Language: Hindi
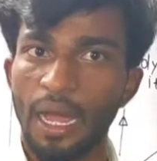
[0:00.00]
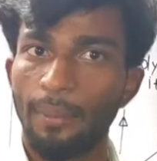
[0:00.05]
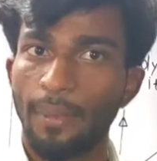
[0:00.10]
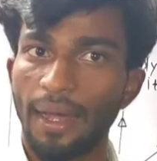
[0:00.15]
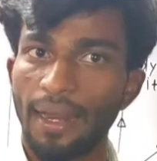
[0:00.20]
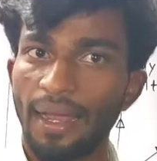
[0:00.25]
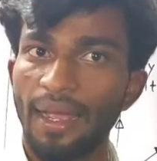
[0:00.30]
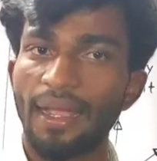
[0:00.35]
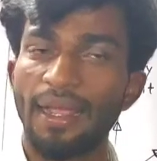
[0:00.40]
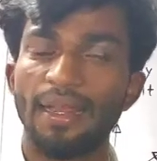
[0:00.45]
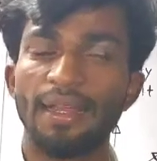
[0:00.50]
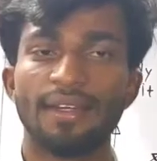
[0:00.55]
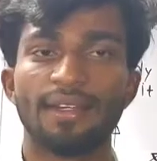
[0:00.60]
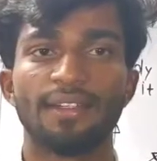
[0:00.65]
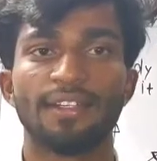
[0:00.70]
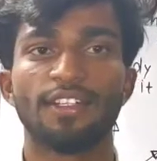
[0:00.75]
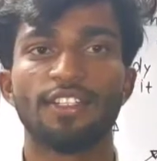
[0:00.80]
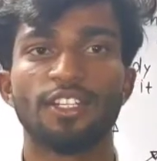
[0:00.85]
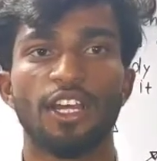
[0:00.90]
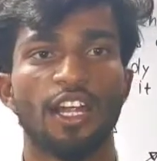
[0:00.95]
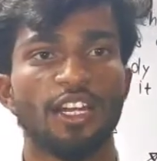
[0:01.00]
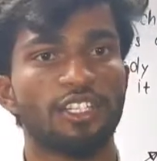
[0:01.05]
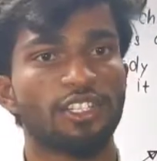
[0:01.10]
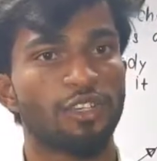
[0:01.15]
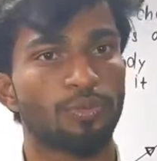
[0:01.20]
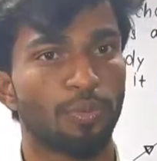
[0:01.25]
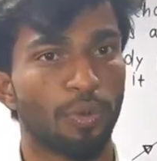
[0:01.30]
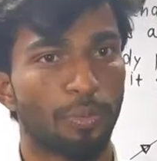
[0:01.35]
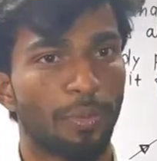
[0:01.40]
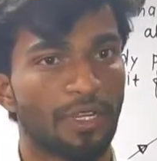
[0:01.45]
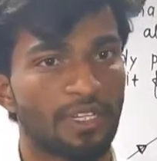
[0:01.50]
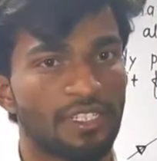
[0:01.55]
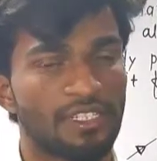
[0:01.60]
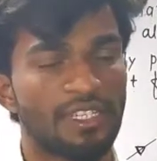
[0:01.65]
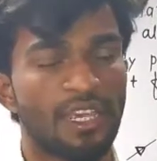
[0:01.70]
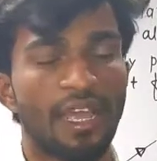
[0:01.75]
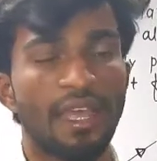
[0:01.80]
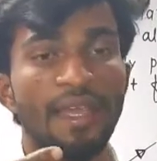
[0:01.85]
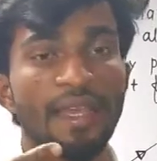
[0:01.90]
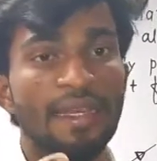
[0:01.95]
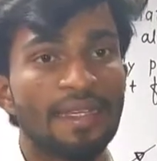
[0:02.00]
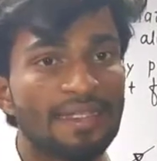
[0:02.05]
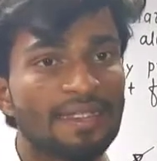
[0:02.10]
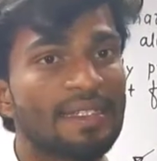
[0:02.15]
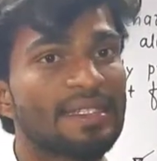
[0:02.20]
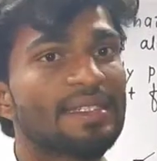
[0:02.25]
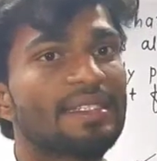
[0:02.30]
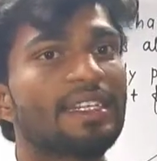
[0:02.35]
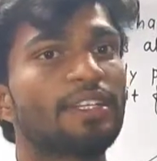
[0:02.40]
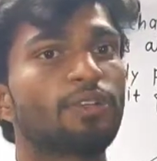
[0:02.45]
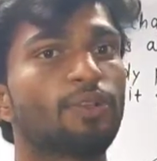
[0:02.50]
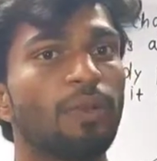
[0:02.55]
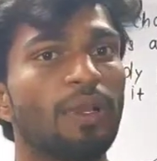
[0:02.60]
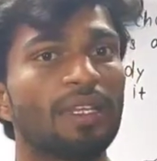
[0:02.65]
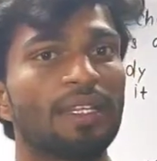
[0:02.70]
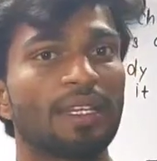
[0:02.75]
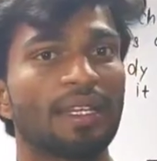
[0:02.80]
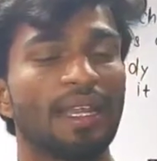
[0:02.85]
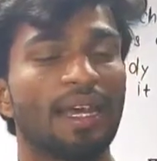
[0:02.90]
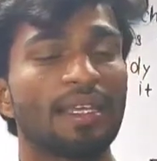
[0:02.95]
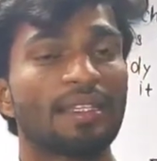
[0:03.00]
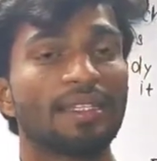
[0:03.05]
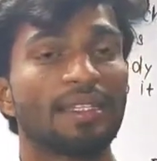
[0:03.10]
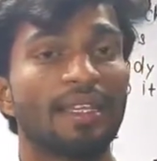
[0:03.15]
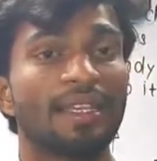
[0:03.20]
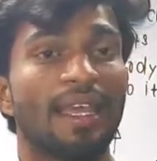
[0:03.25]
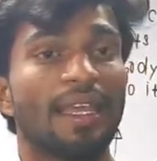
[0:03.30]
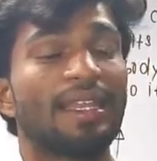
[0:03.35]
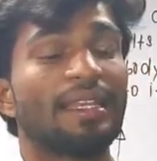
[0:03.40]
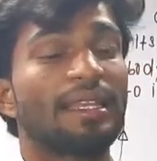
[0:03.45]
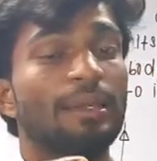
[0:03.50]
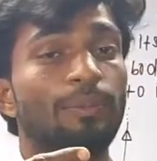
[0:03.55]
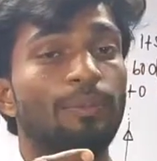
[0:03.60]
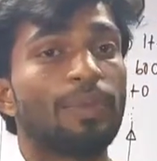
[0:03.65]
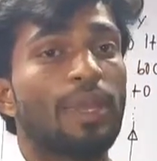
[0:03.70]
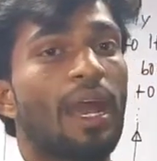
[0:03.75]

हमारा इलेक्ट्रिक चार्ज की प्रॉपर्टीज है जिससे ट्वेल्थ क्लास की यानी कि